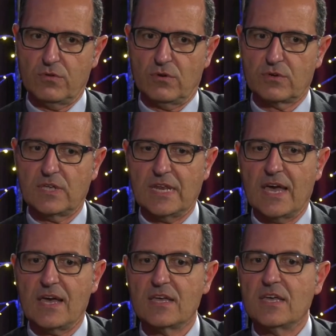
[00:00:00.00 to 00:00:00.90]
Donc il y
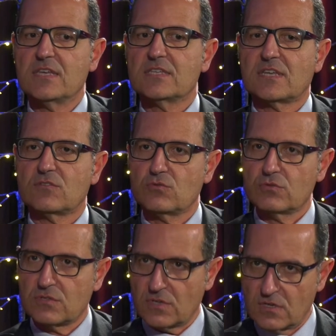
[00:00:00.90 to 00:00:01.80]
a sans
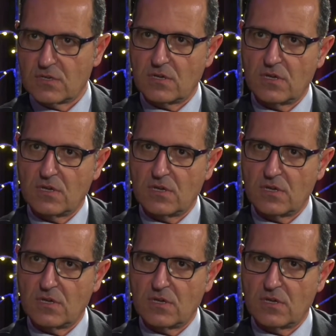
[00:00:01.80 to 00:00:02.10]
doute euh,